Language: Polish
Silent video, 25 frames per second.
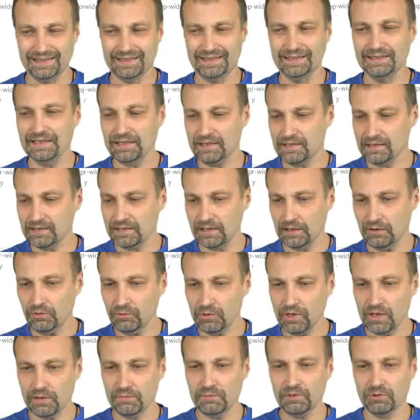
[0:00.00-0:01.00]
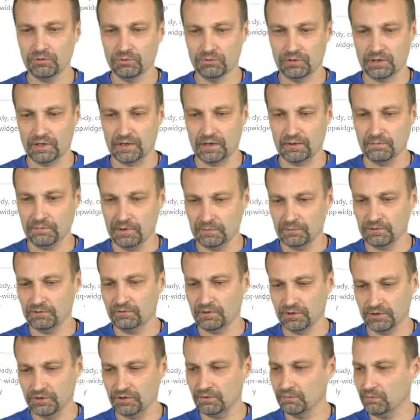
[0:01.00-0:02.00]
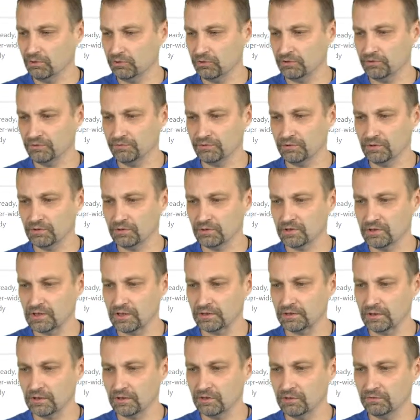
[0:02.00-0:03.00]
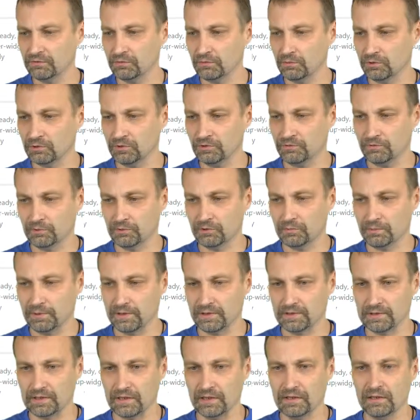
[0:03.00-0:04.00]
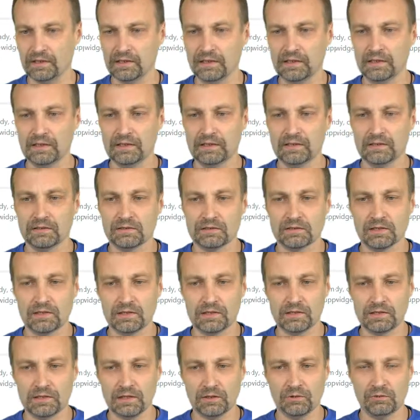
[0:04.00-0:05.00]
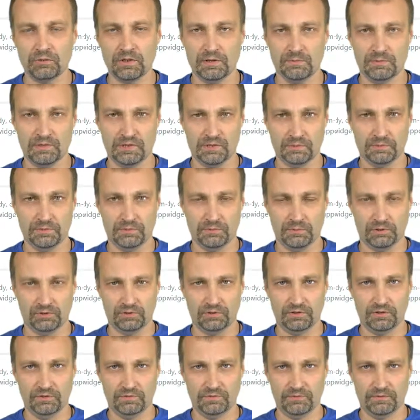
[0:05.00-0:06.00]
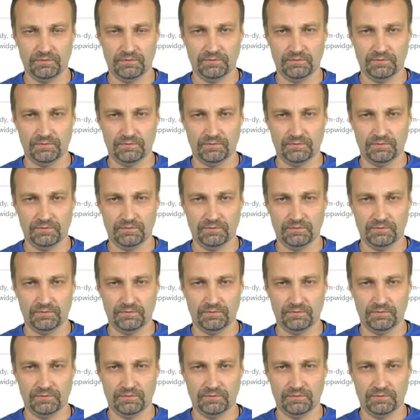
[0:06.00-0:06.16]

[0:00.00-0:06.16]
i zainstalujemy tutaj, mamy właśnie motyw, e, standardowy motyw WordPressa, zainstalujemy sobie motyw,